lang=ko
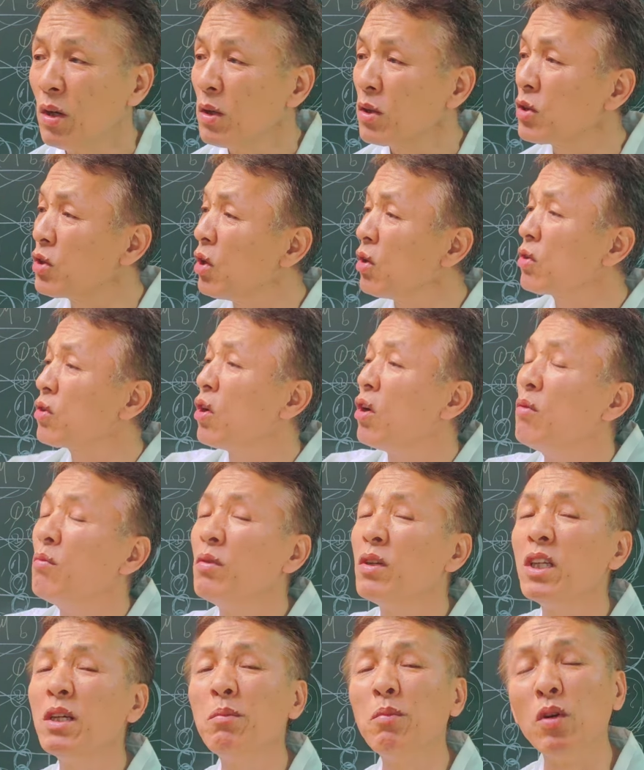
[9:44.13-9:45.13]
저
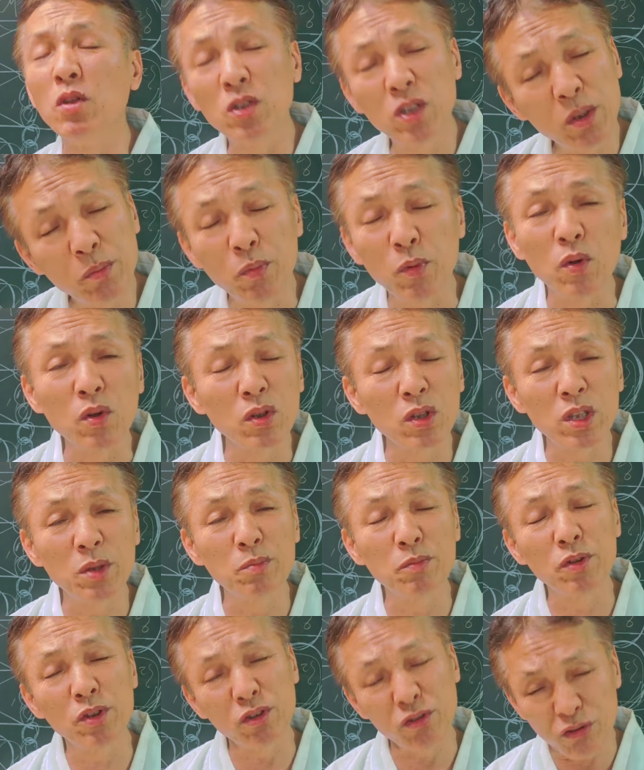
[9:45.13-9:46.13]
경문이 뭔지 모르신
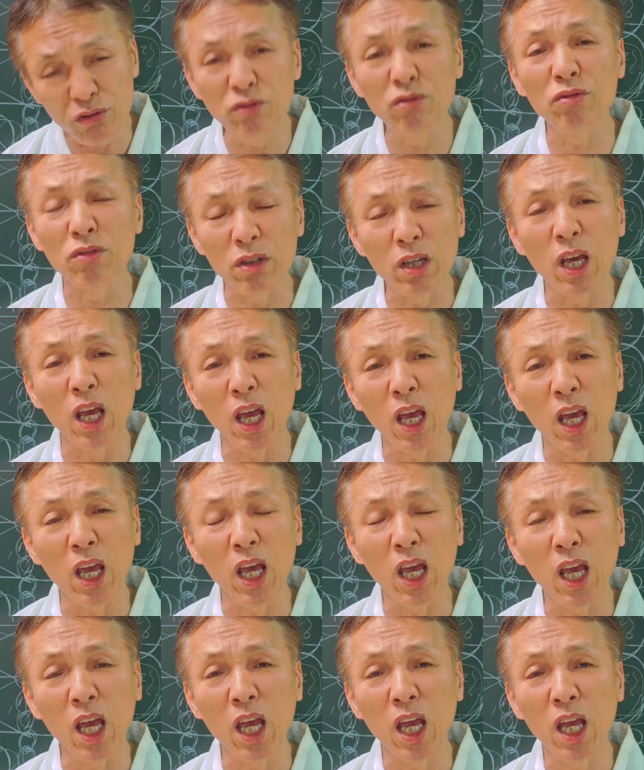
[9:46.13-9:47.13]
분들
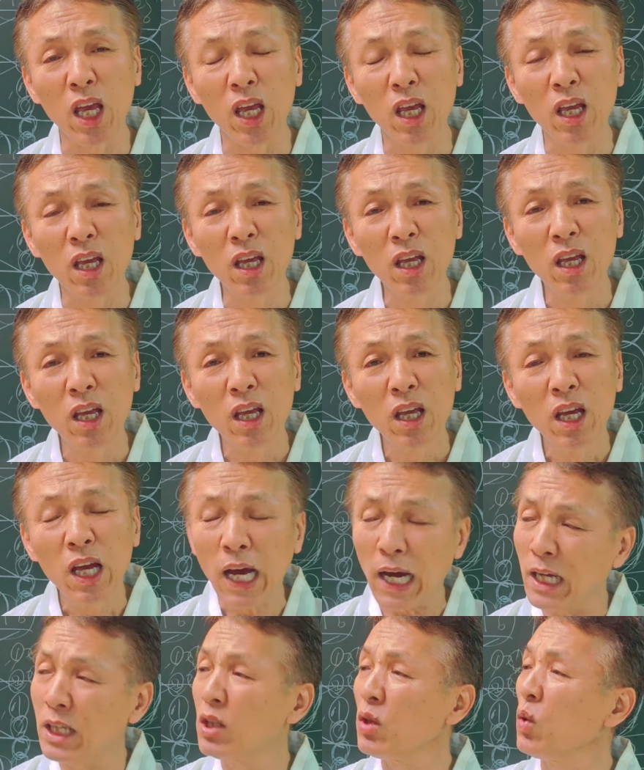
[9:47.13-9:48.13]
수두룩해.
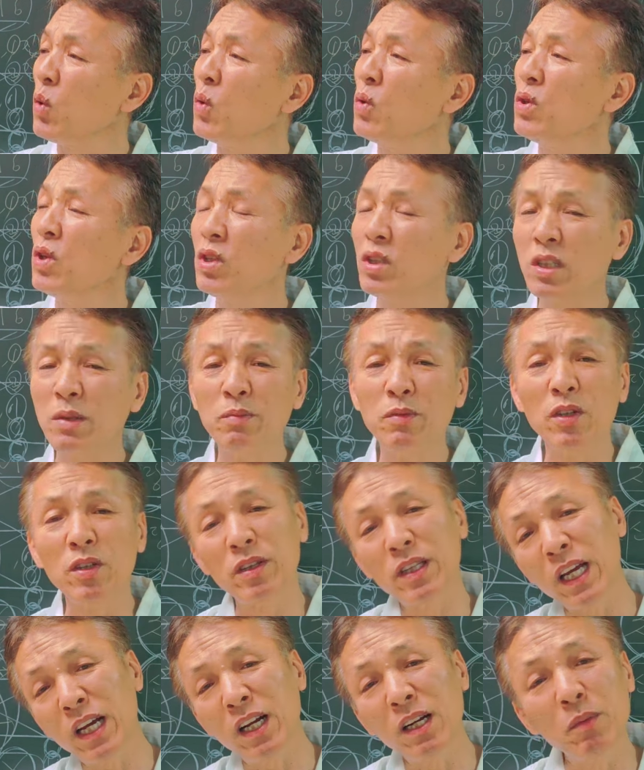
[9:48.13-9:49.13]
아직 5년, 10년
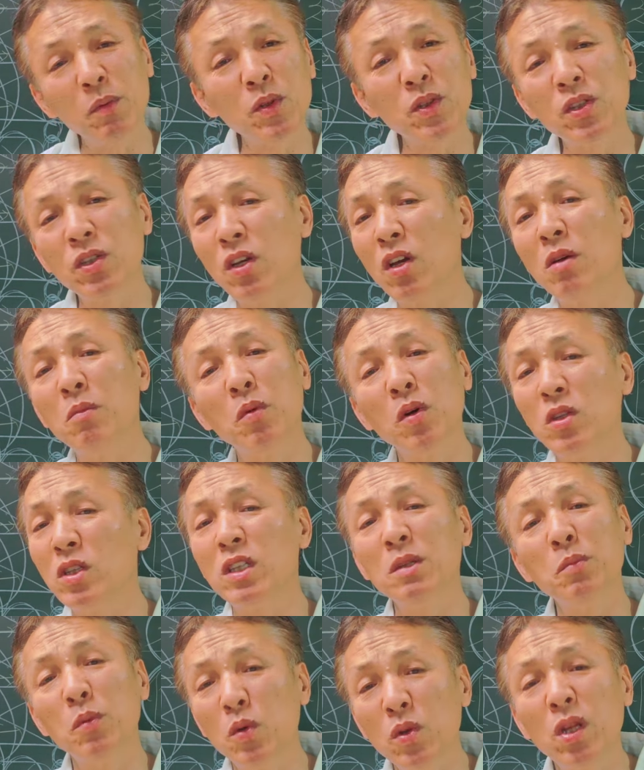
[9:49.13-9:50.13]
대글고신경이
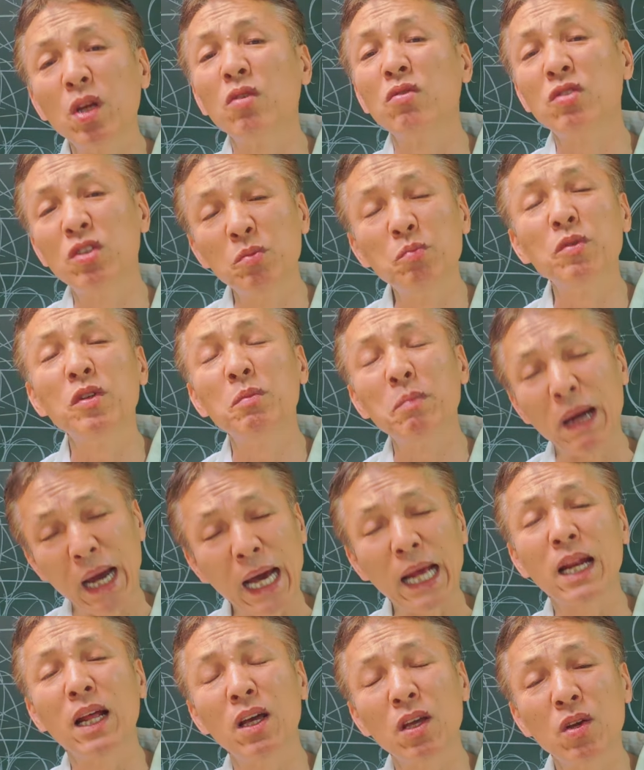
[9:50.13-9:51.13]
뭔지 못 외우신 분
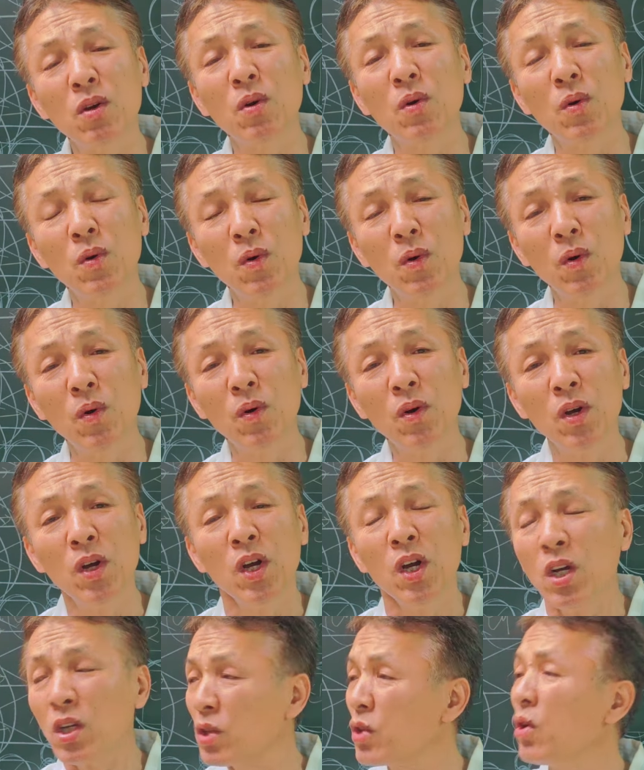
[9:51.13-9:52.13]
많아요.
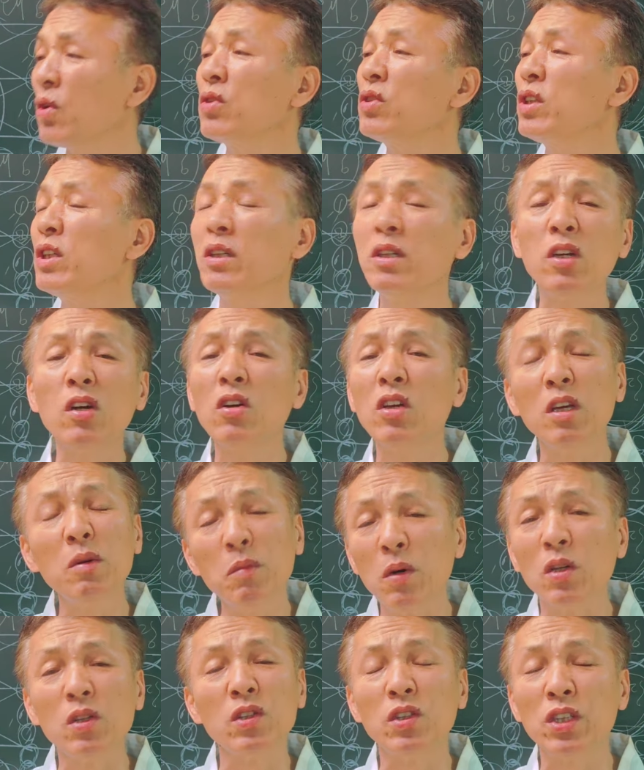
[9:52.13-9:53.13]
정신경이
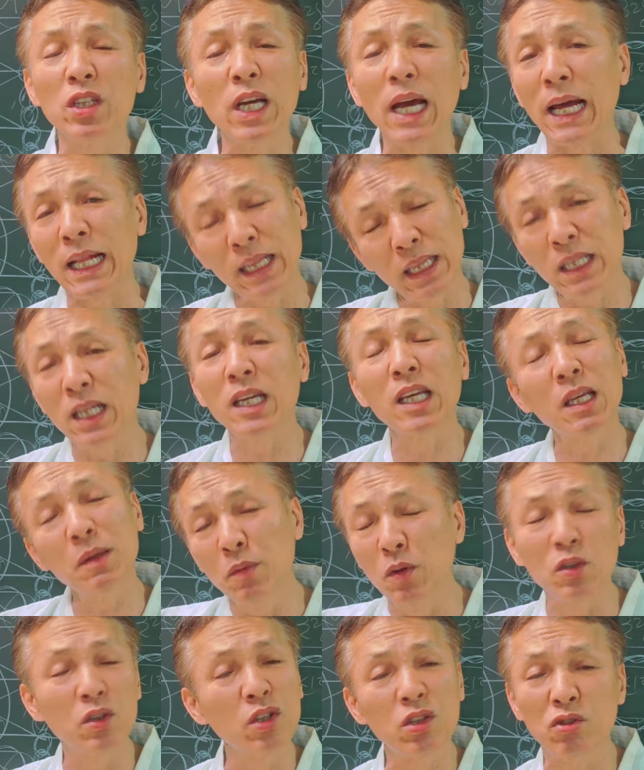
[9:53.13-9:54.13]
뭔지, 안택이
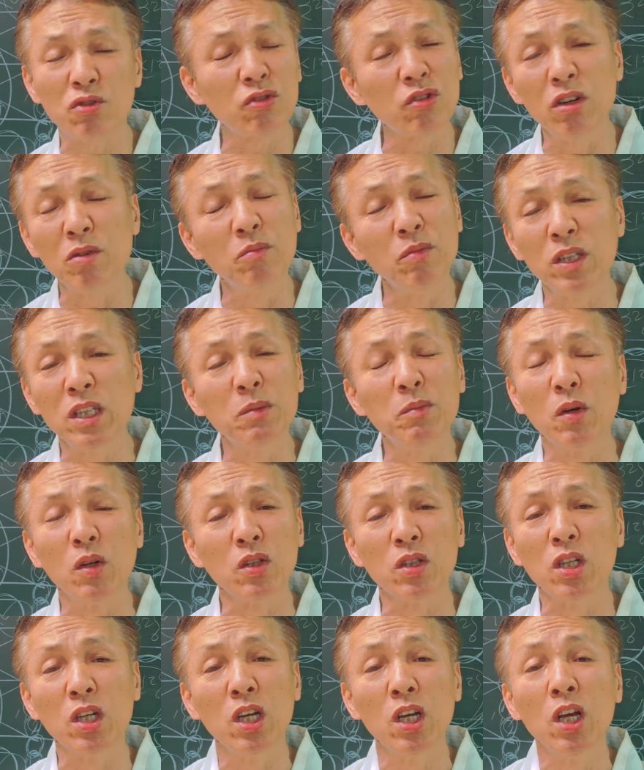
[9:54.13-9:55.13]
뭔지, 주거문이
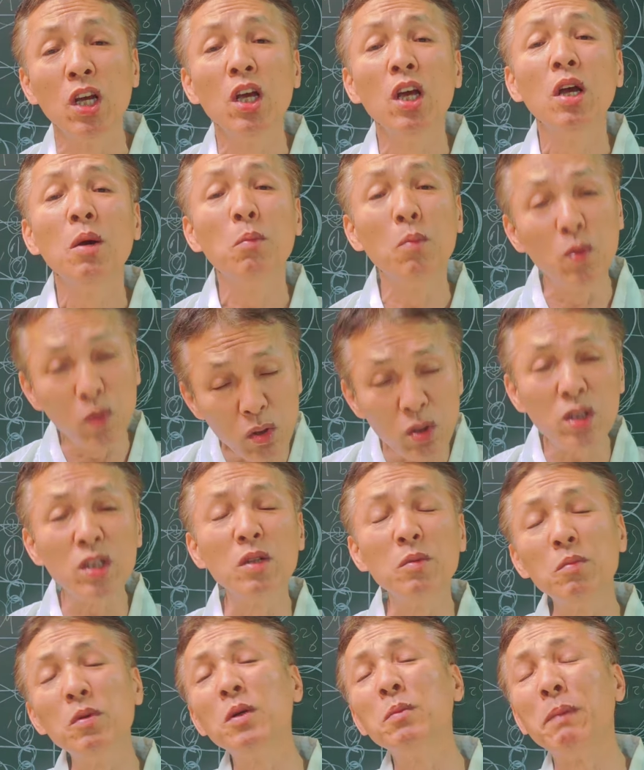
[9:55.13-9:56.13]
뭔지
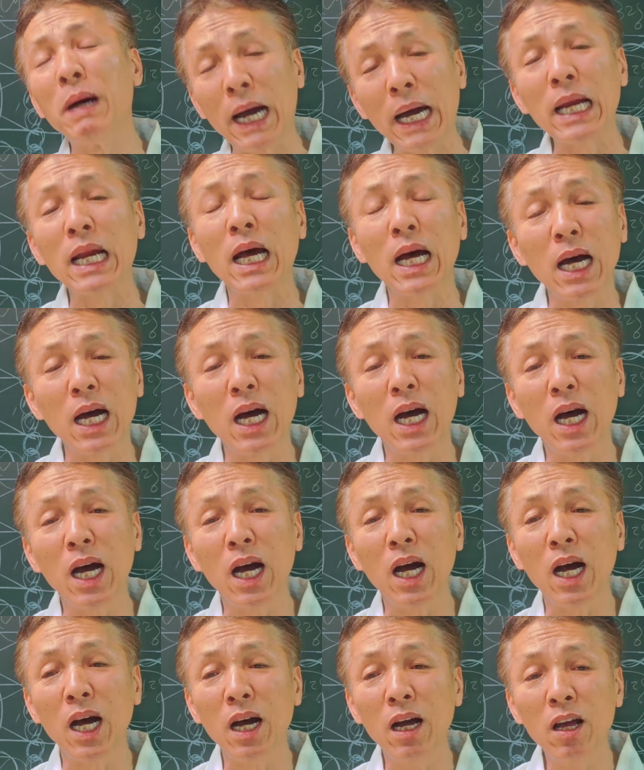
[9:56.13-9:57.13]
모르시는 분은
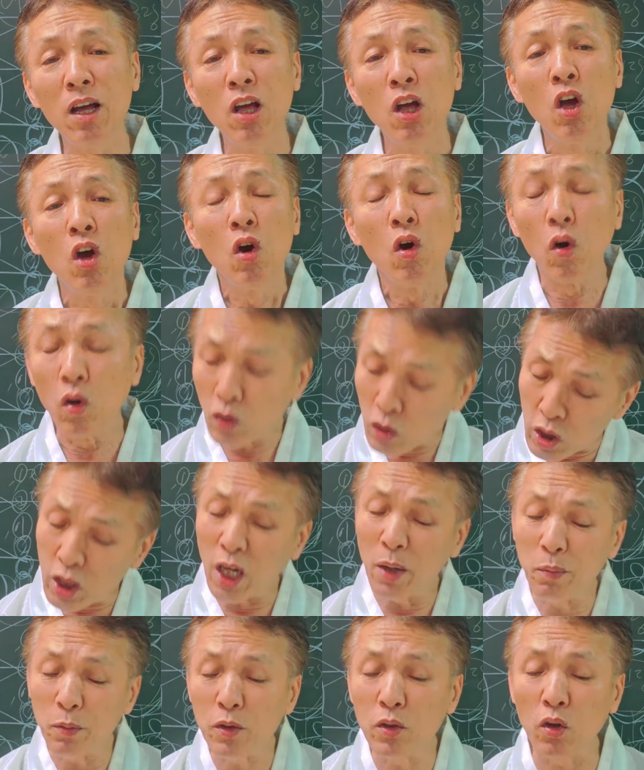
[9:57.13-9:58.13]
많아.
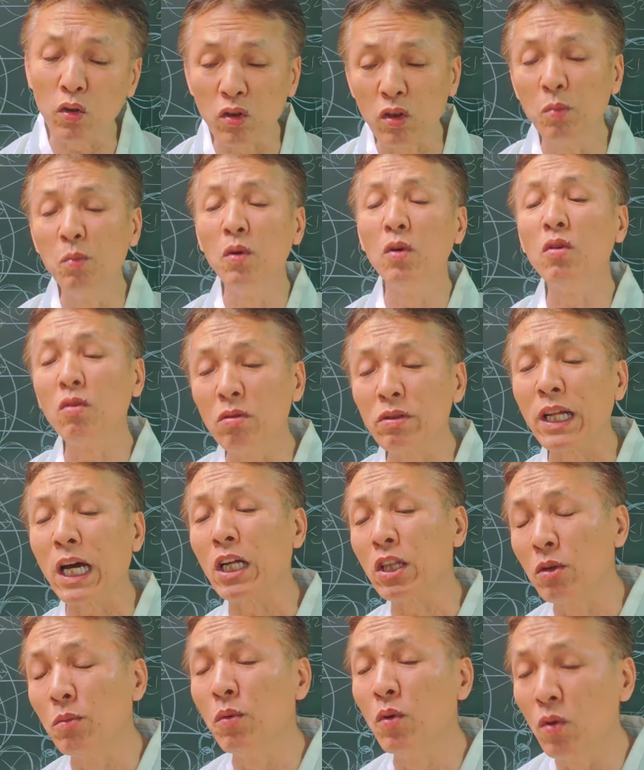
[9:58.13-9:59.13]
어차피 너도 모르고
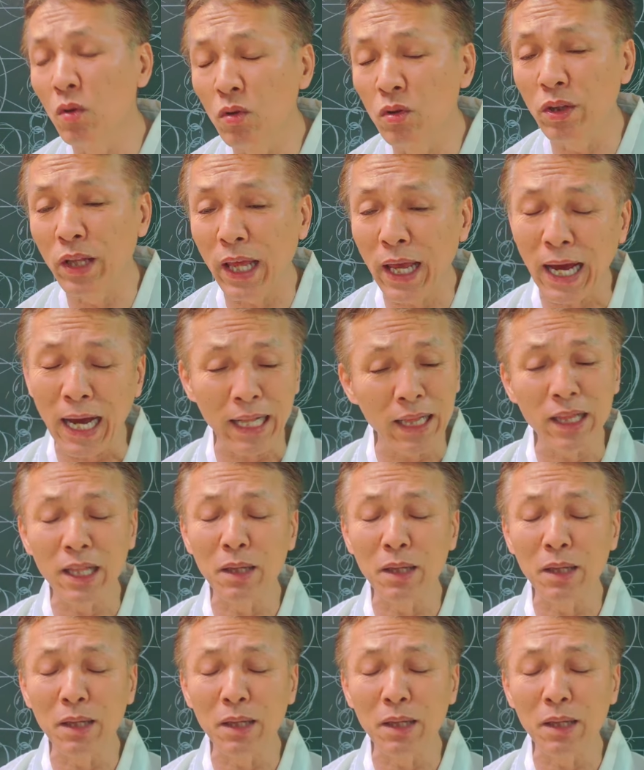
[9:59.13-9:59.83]
나도 모르는데 안